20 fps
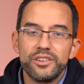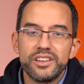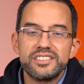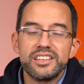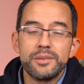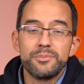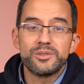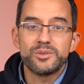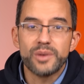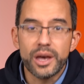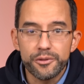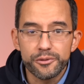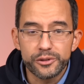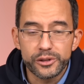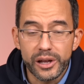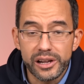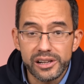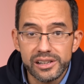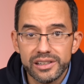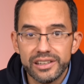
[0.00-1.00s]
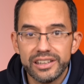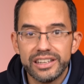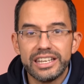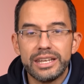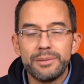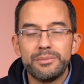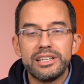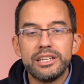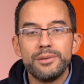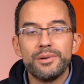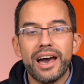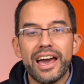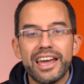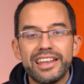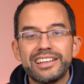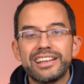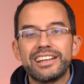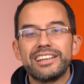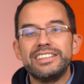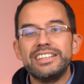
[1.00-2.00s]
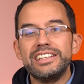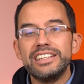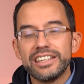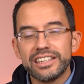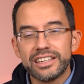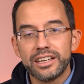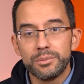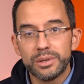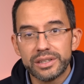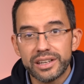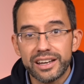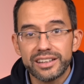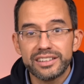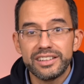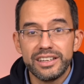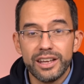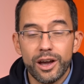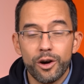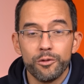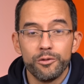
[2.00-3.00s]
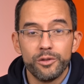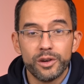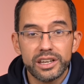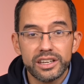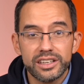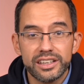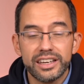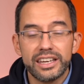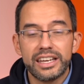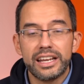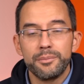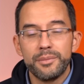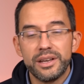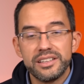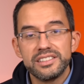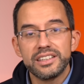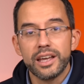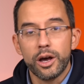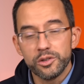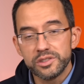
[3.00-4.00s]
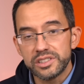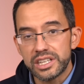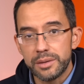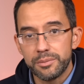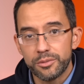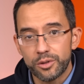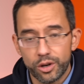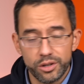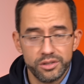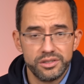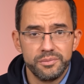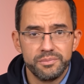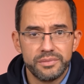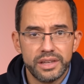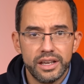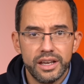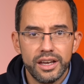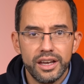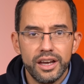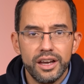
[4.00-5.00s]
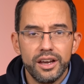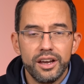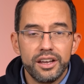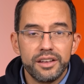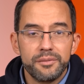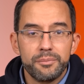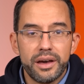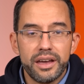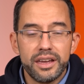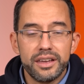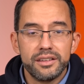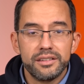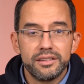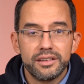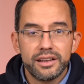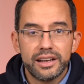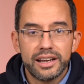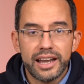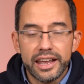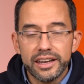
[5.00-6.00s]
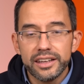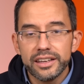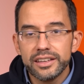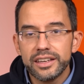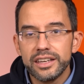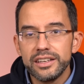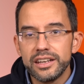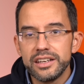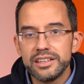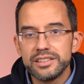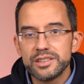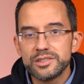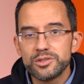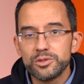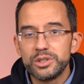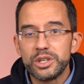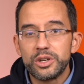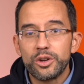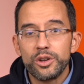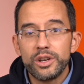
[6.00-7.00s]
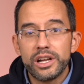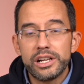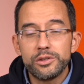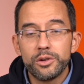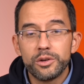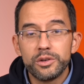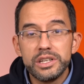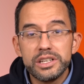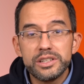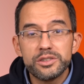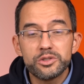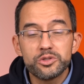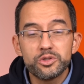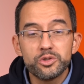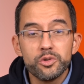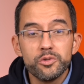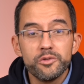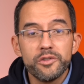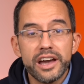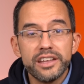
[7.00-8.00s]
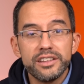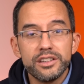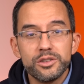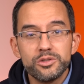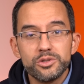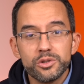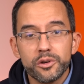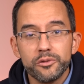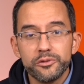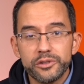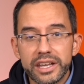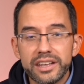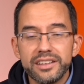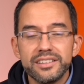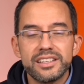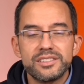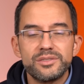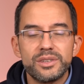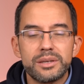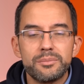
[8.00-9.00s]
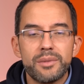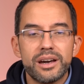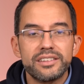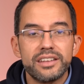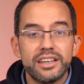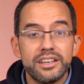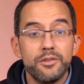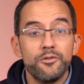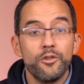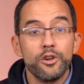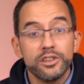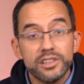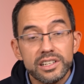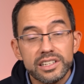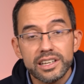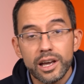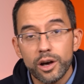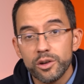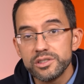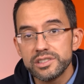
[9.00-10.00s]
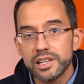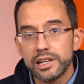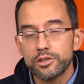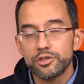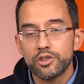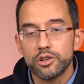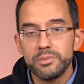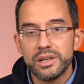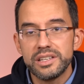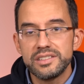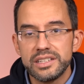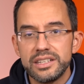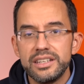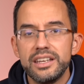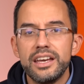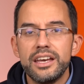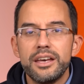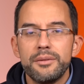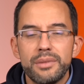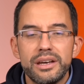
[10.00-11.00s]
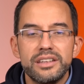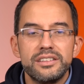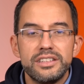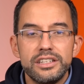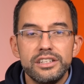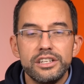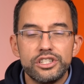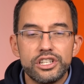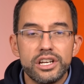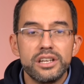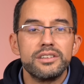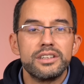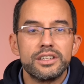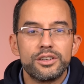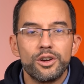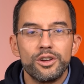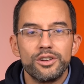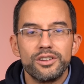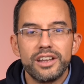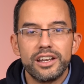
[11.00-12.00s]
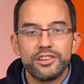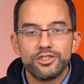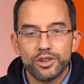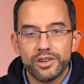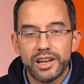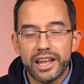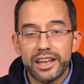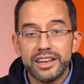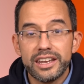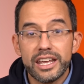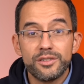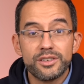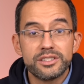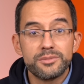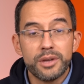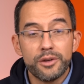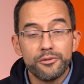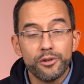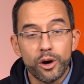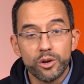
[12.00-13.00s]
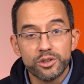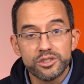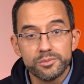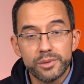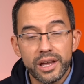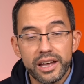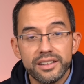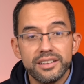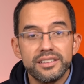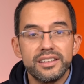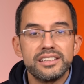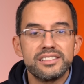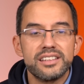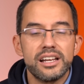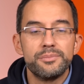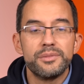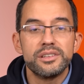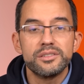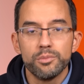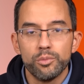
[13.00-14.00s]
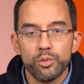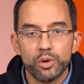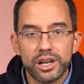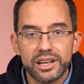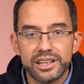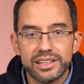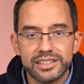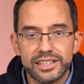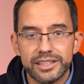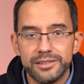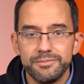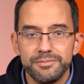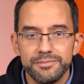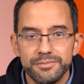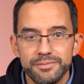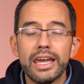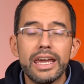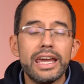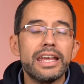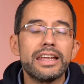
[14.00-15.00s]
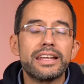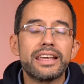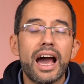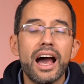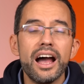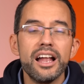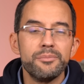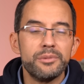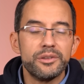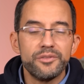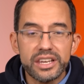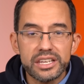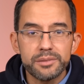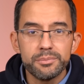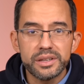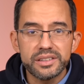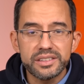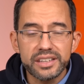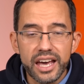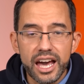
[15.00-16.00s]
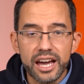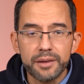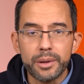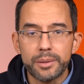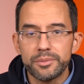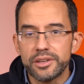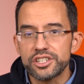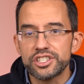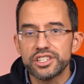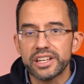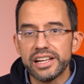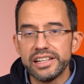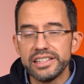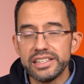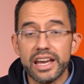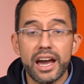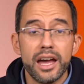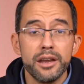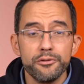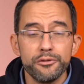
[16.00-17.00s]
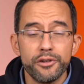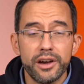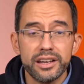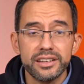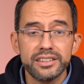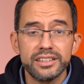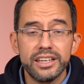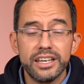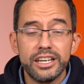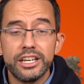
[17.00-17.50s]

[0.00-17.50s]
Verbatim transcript: deshalb im Zweifelsfall nehmt lieber einen niedrigeren Betrag, den ihr auch wirklich regelmäßig ausgeben könnt. Bei kleineren Kindern ist es so, die können halt noch nicht so weit in die Zukunft denken, deswegen macht da eine wöchentliche Auszahlung schon mehr Sinn. Bei Teenagern, die können dann schon lernen, etwas mehr vorauszuplanen, deshalb das monatliche. Egal, mit welchem Betrag beim Taschengeld ihr anfangt,